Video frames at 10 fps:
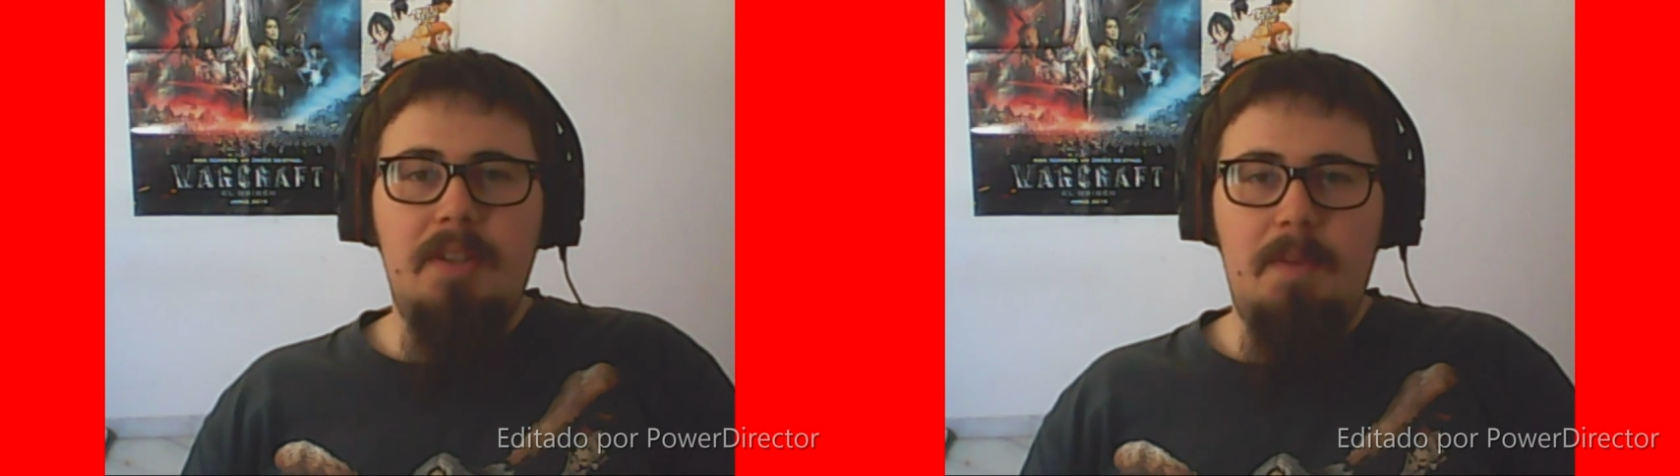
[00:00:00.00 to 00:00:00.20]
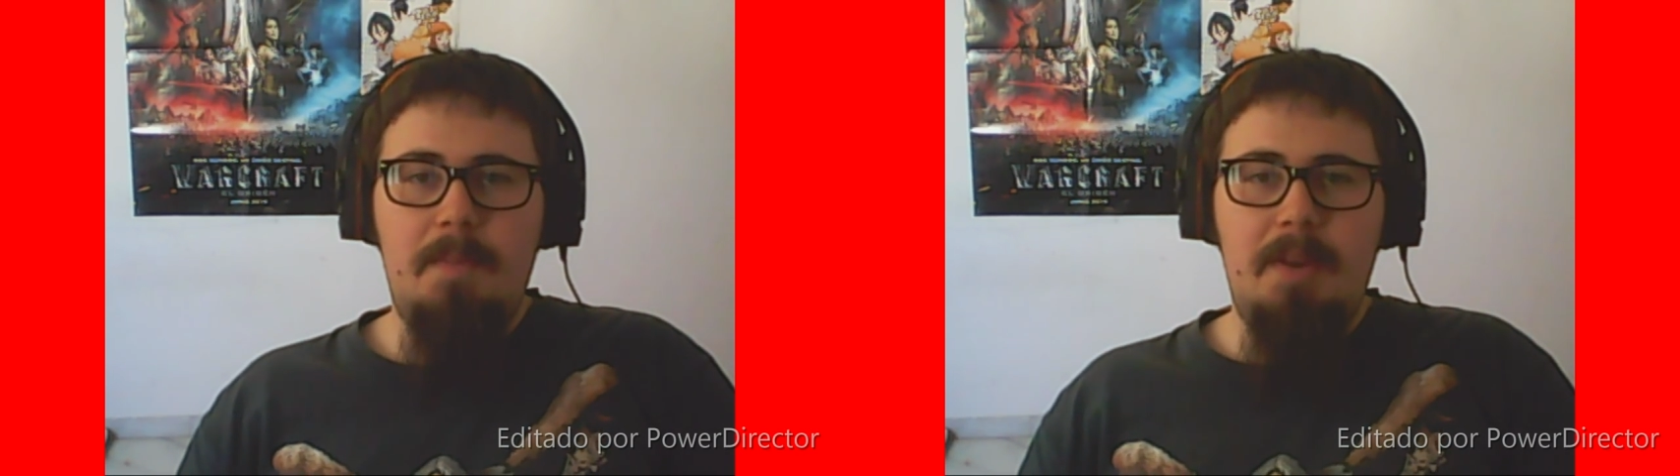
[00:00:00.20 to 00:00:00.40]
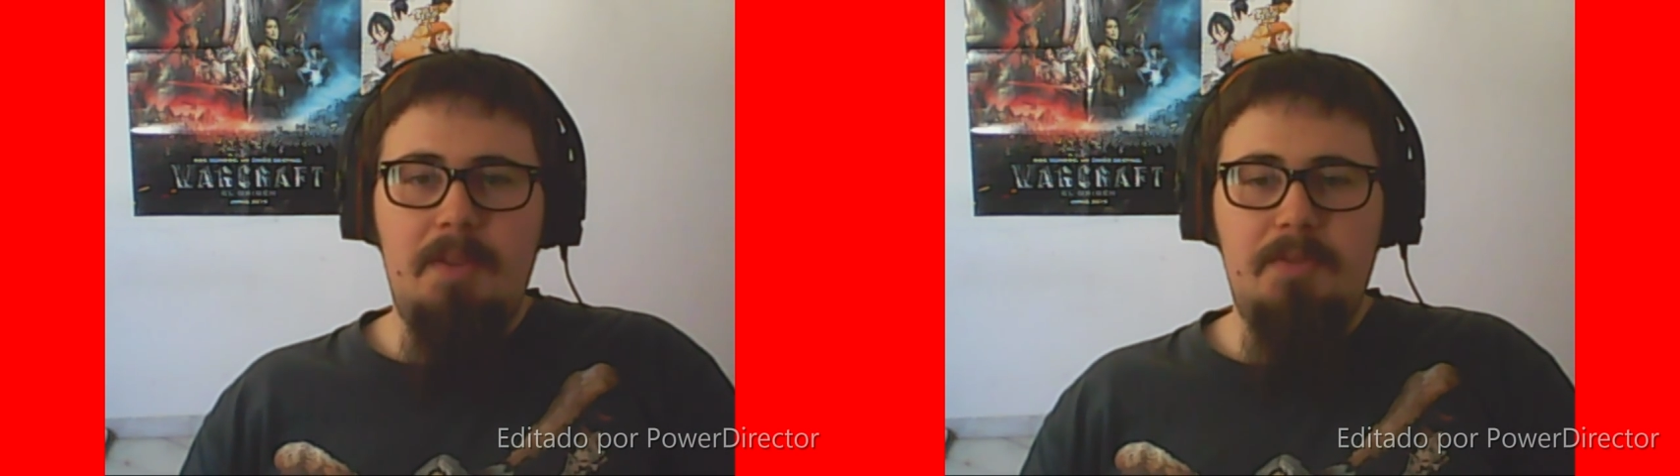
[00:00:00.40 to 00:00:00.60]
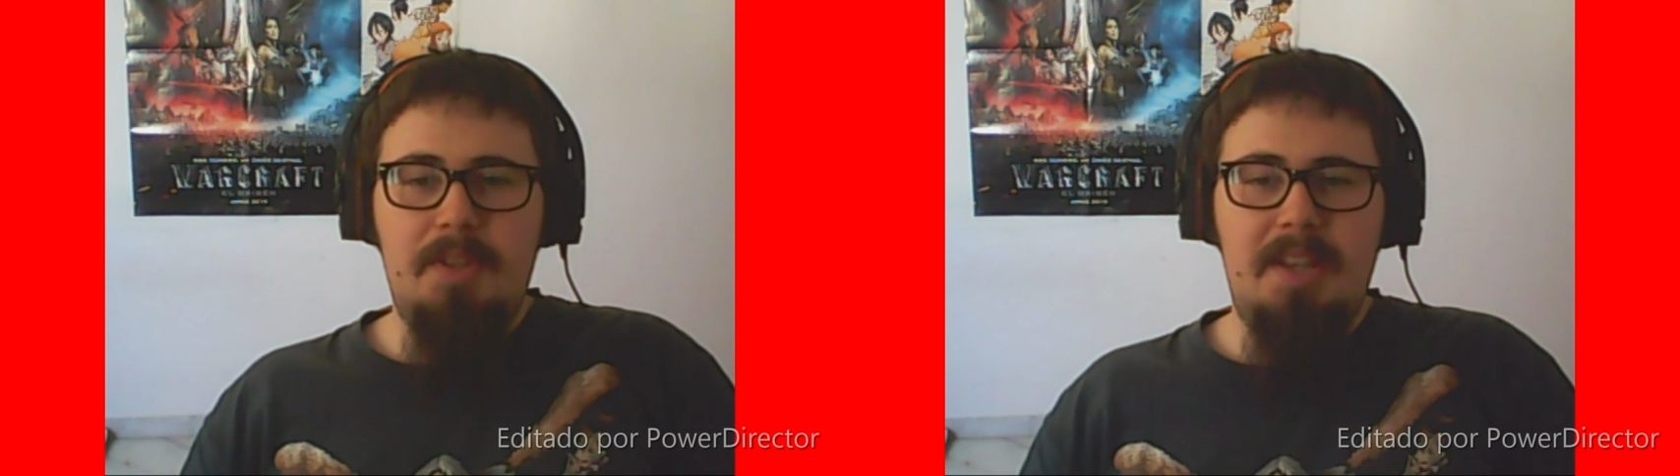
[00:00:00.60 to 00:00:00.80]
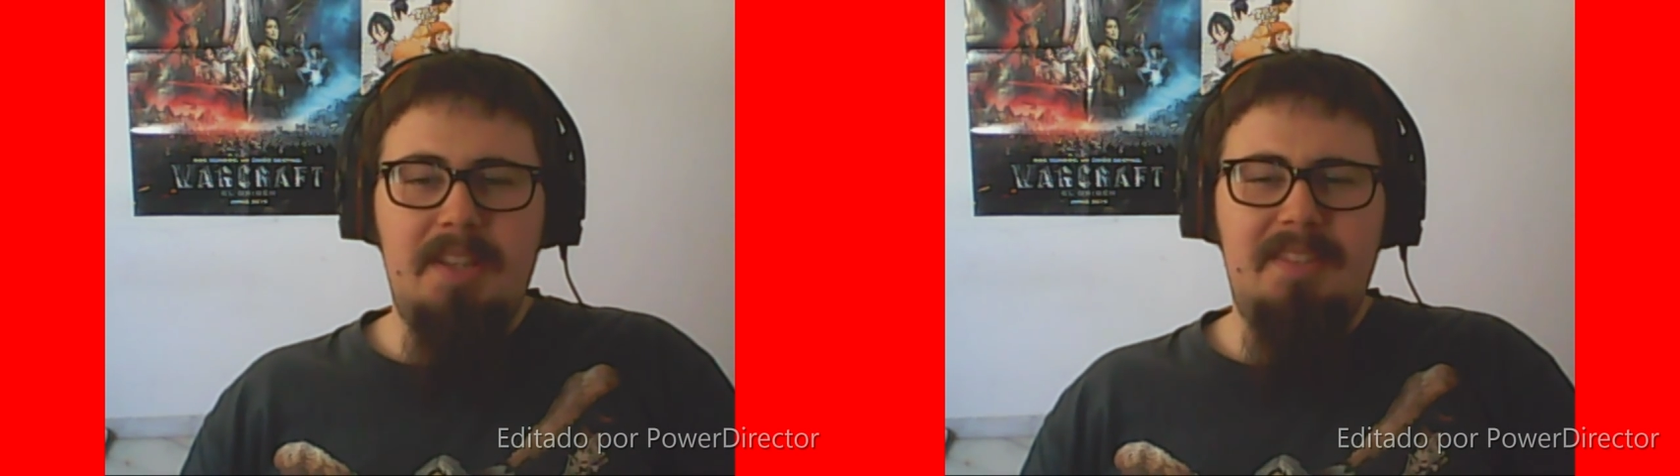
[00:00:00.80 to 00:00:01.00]
y
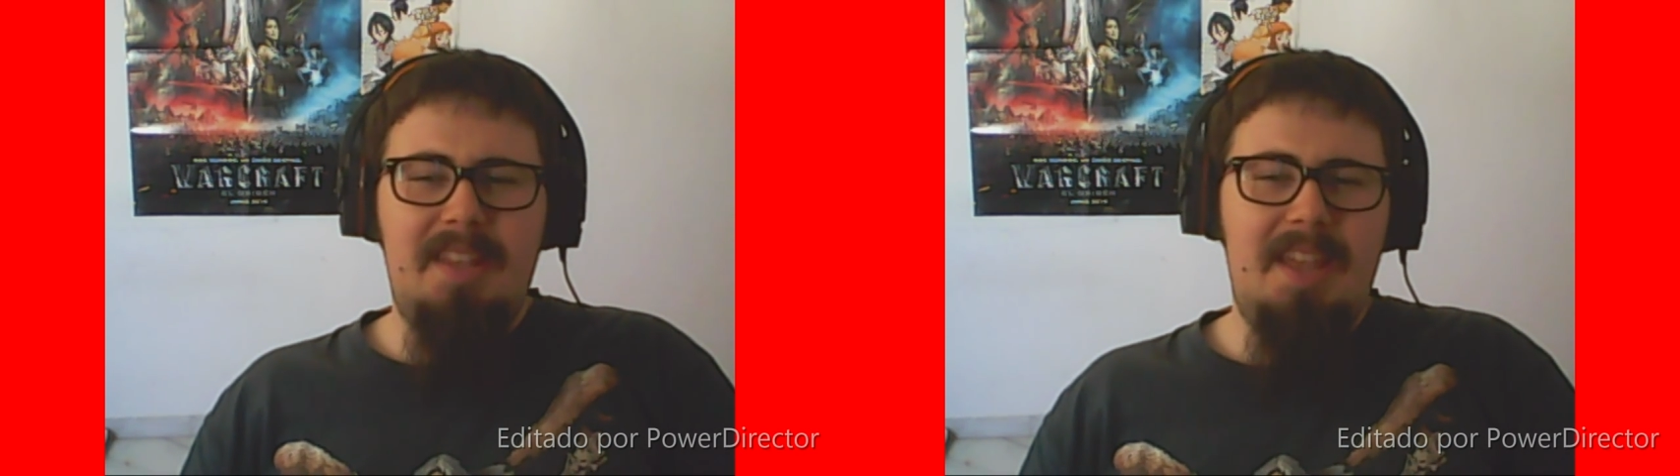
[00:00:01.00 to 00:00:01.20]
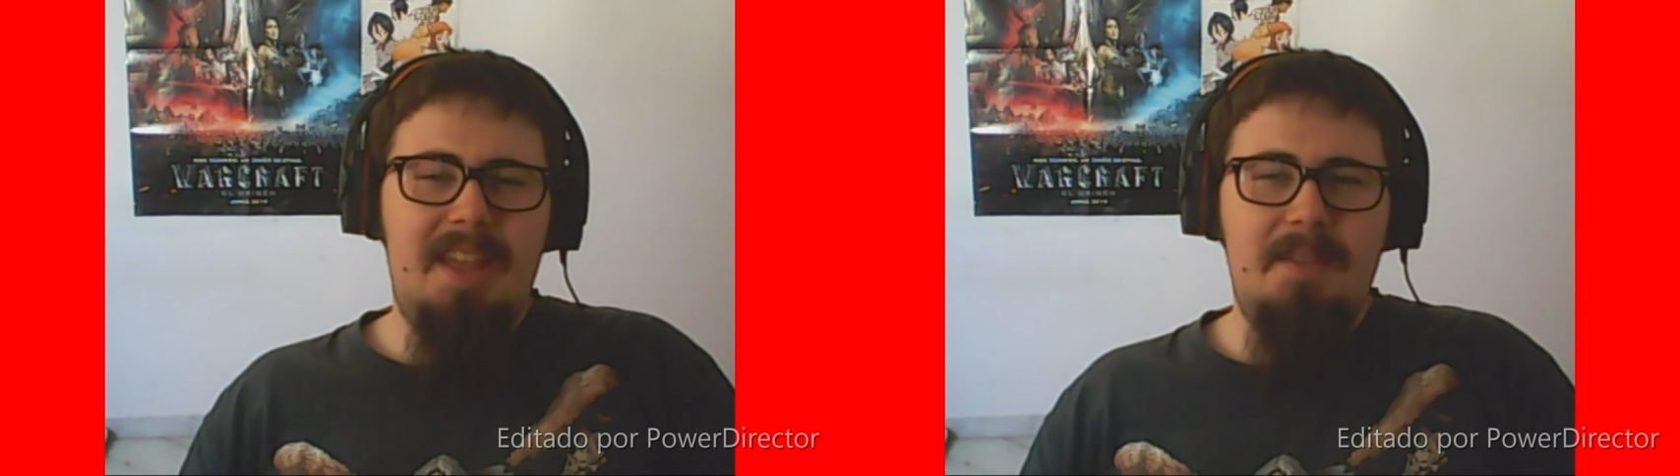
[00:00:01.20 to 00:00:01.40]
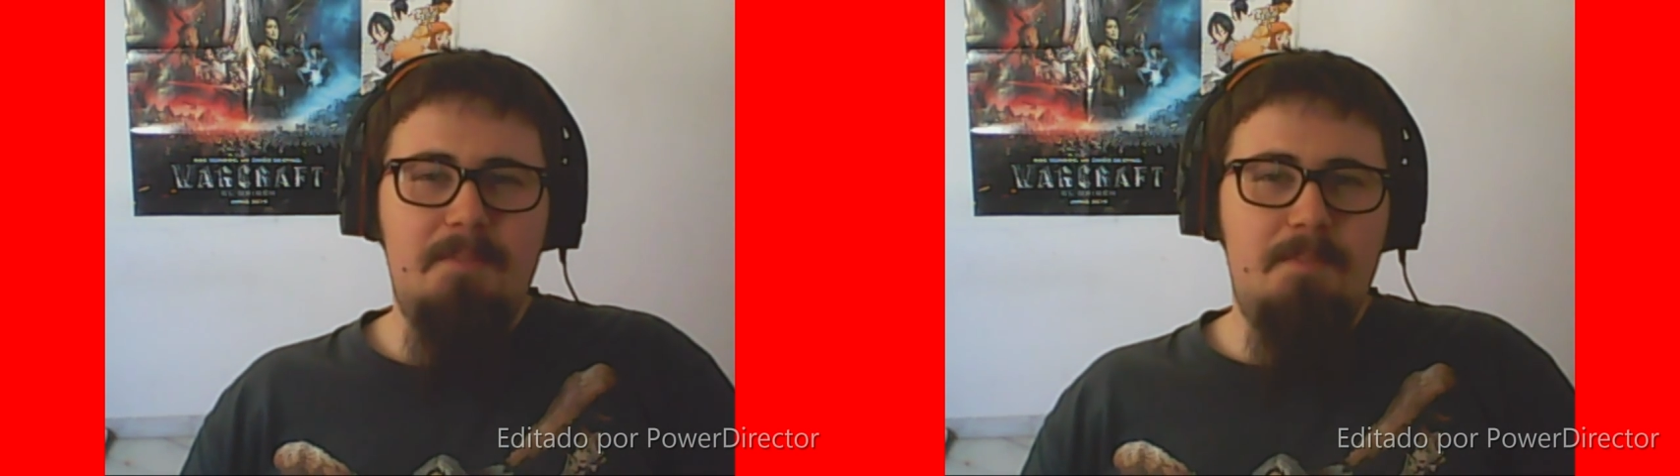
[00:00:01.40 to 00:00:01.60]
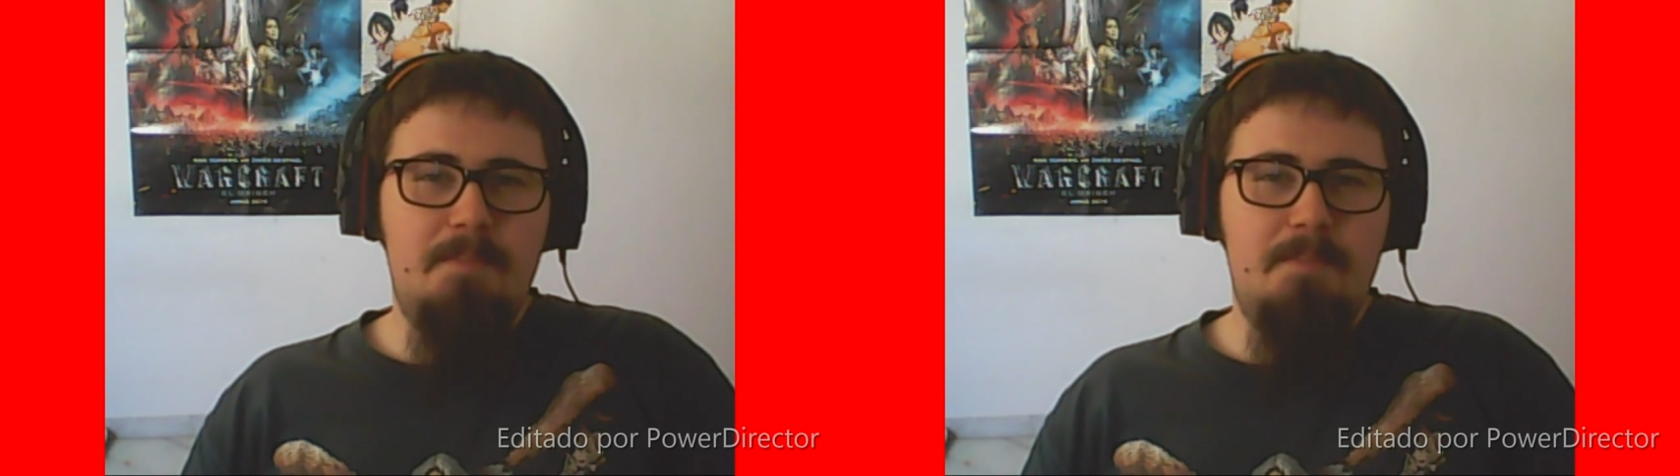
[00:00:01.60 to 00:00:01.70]
bienvenidos a este